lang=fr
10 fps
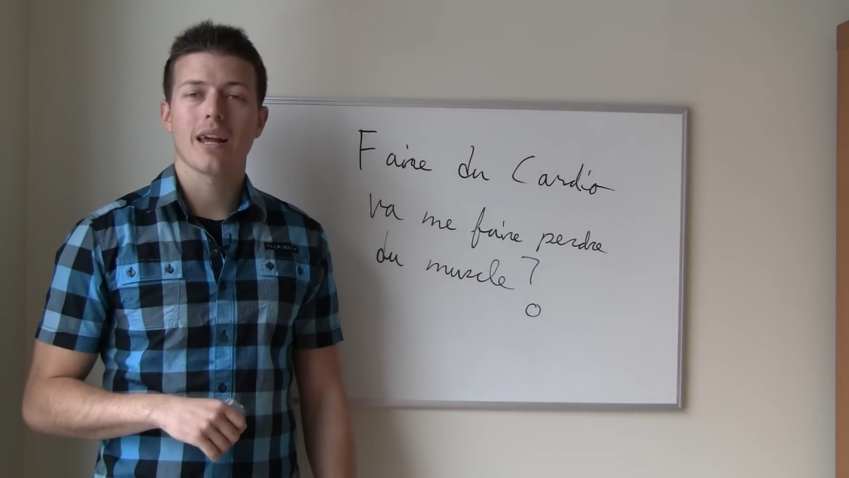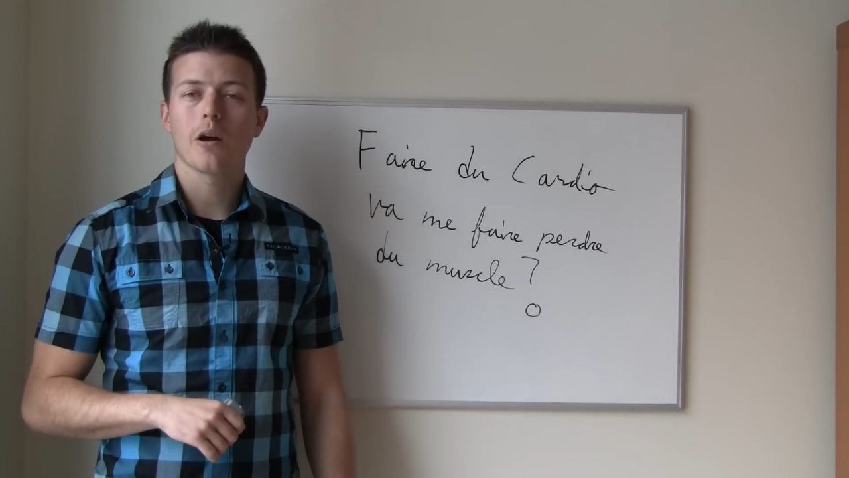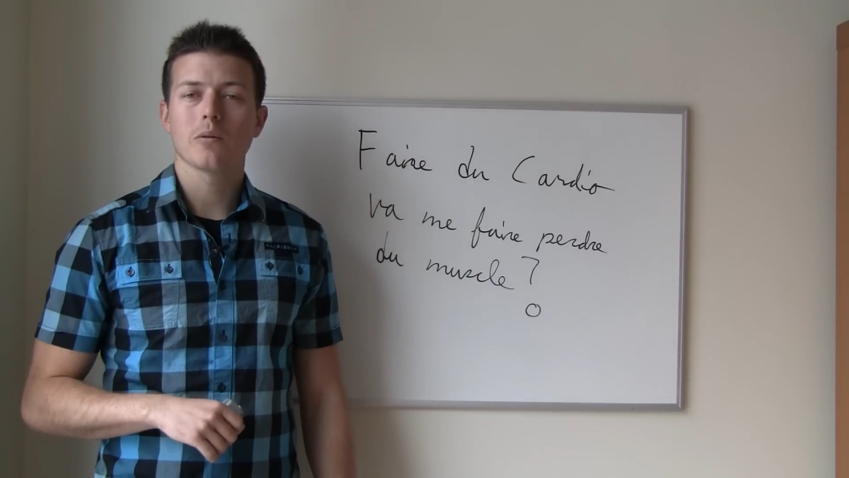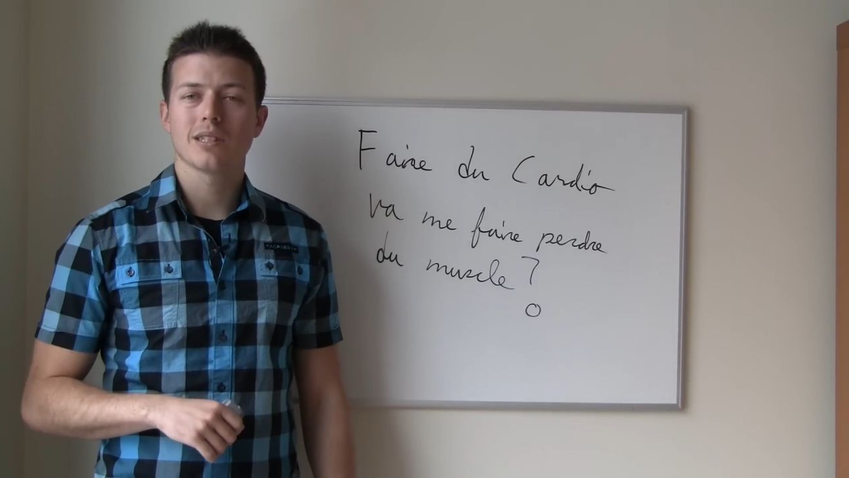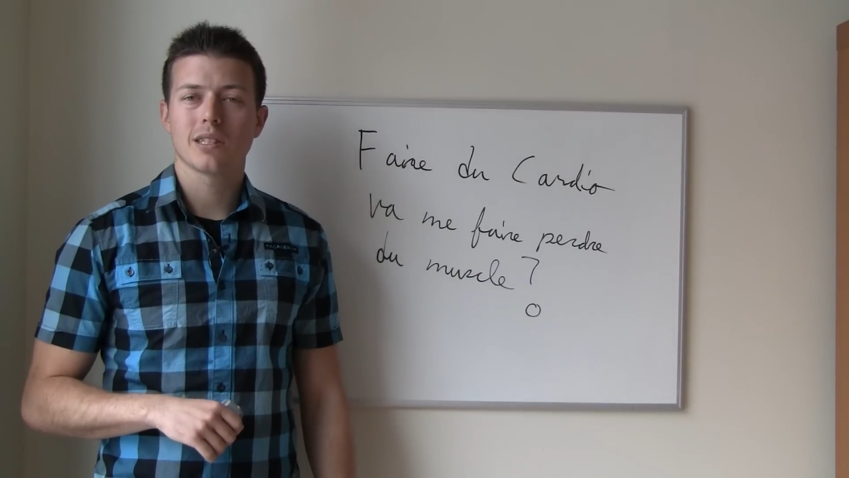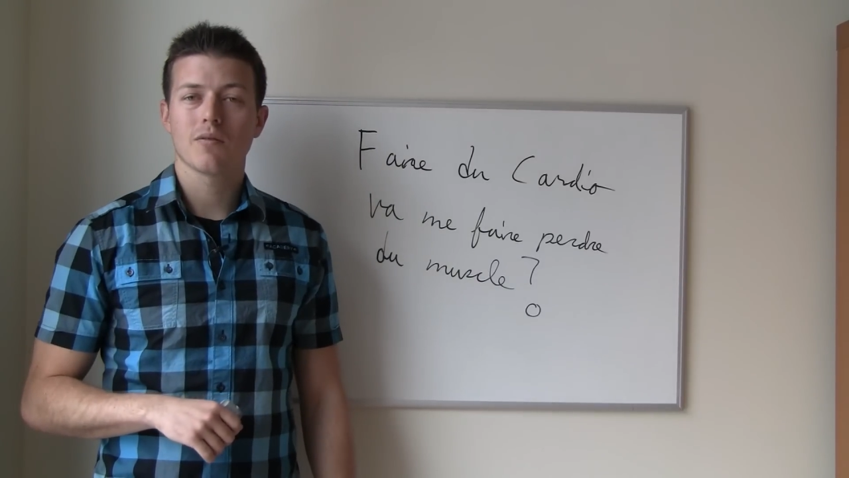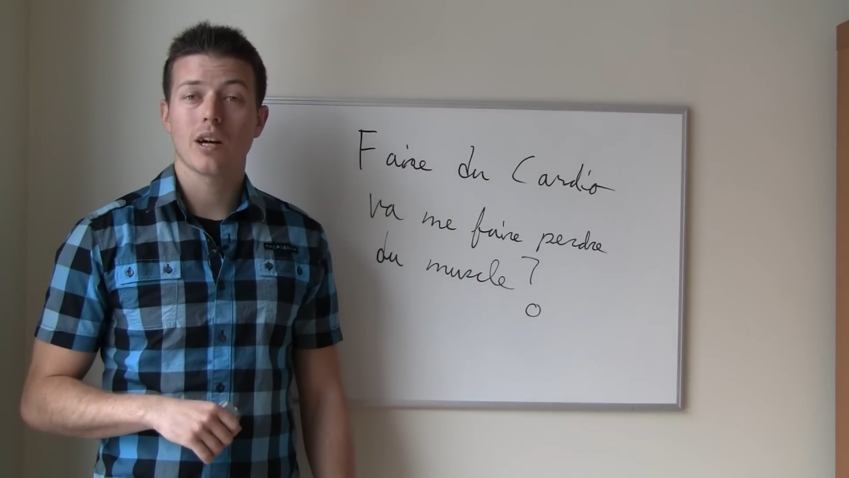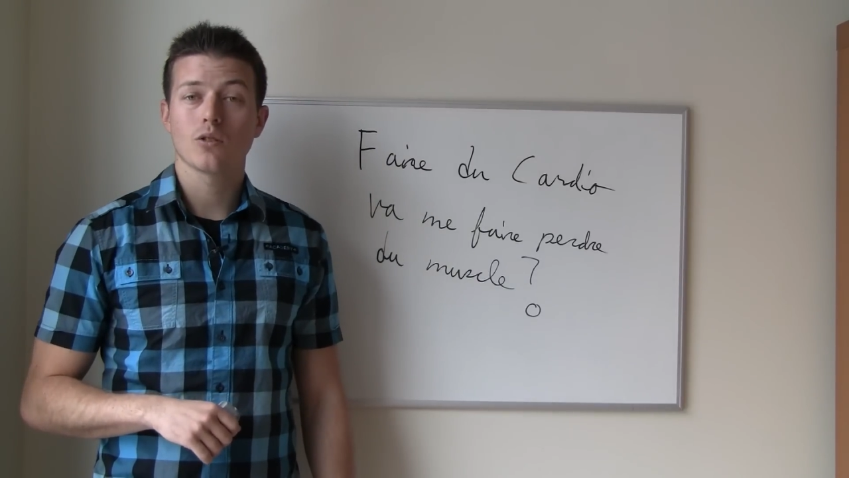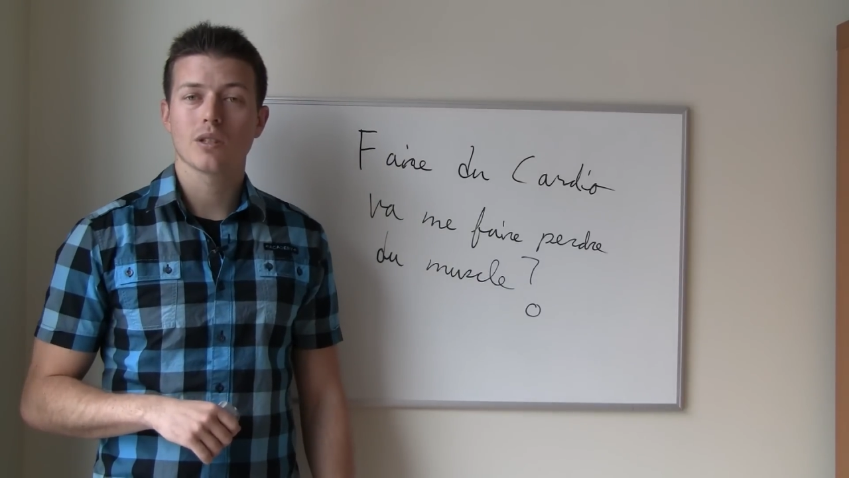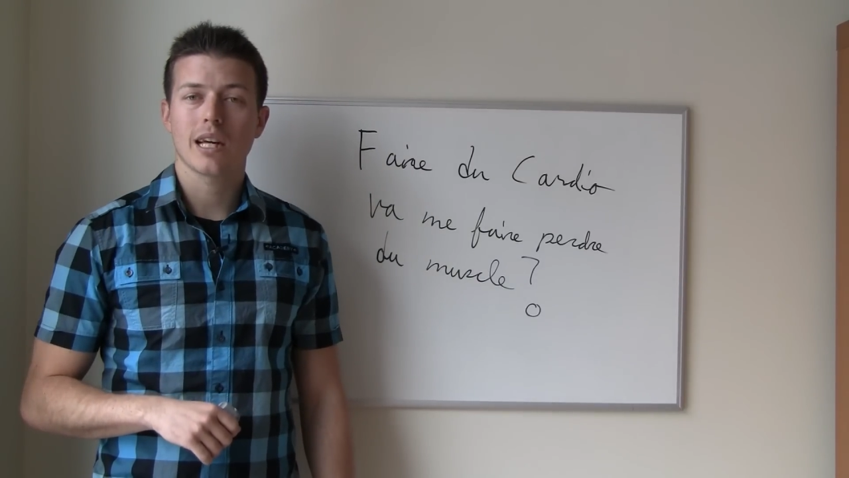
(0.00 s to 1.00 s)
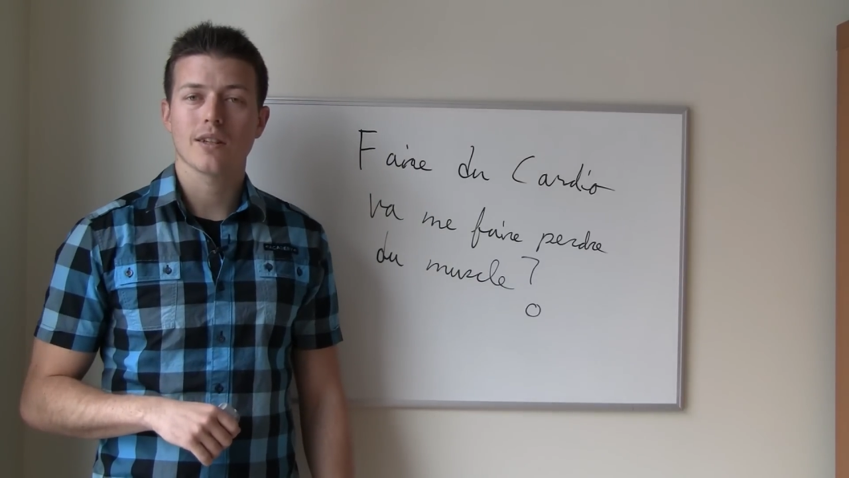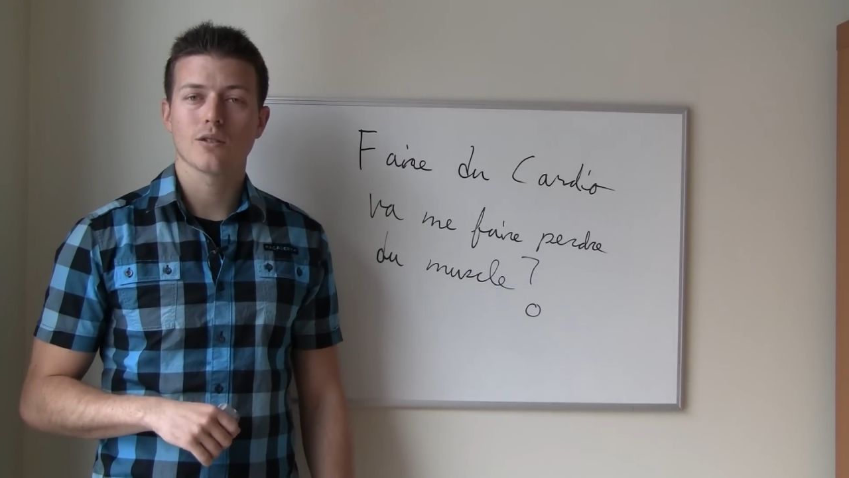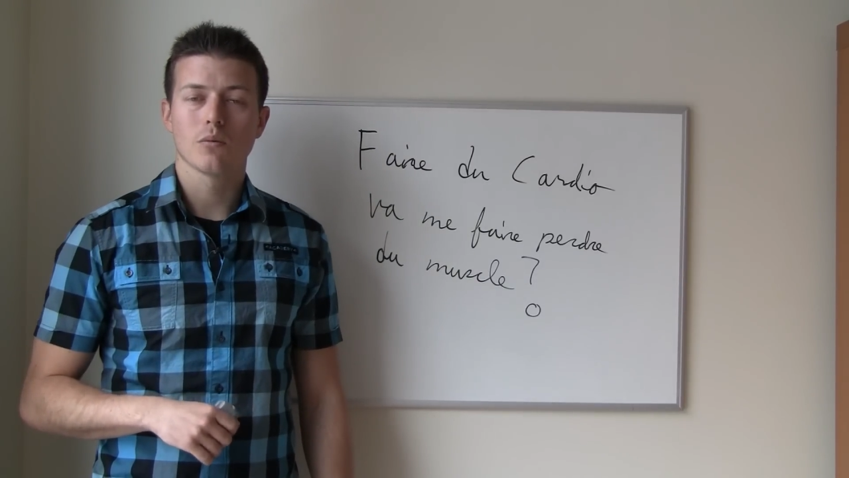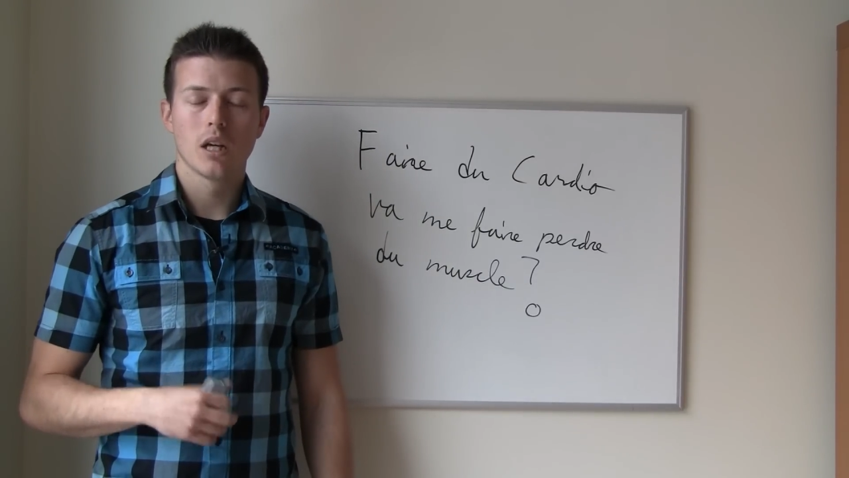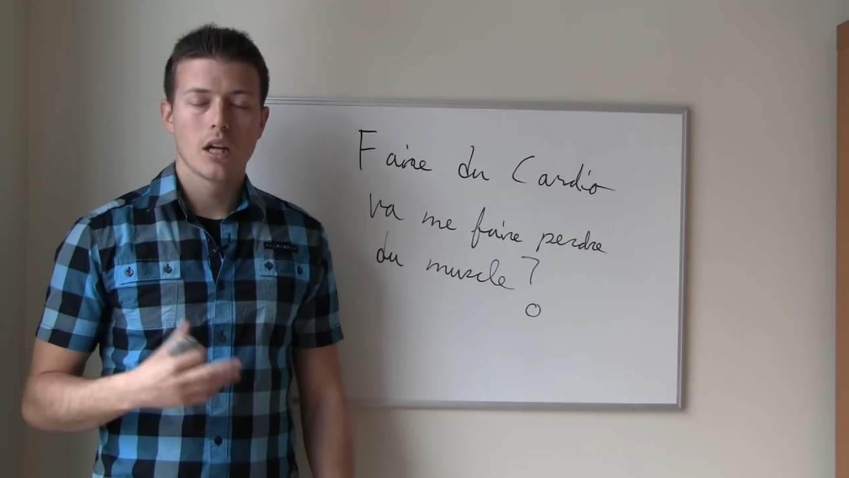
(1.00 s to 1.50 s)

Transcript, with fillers: long ici, faire du cardio.